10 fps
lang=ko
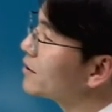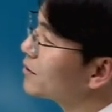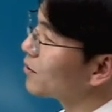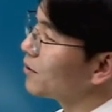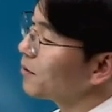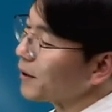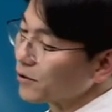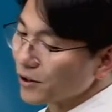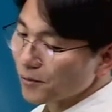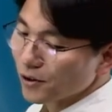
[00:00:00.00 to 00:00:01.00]
것으로
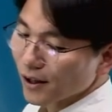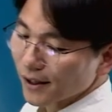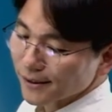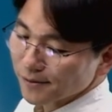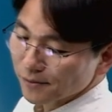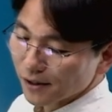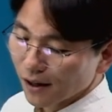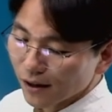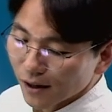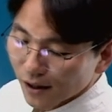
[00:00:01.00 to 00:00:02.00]
봐두시면
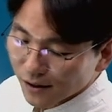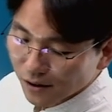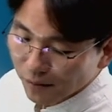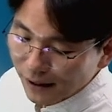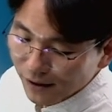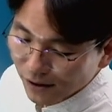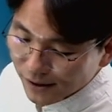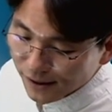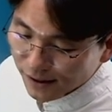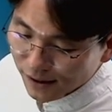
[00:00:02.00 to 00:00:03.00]
되겠습니다. 그래서 맞는
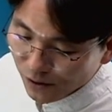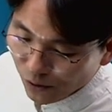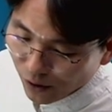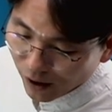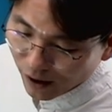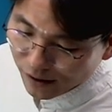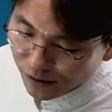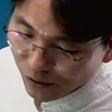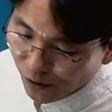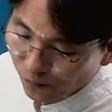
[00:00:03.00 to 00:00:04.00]
것은 이렇게
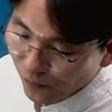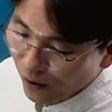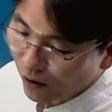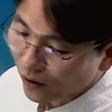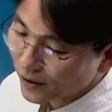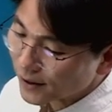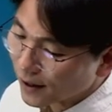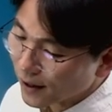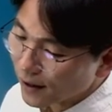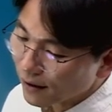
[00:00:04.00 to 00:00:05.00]
해가지고 어,
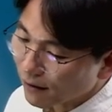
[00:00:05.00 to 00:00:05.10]
이제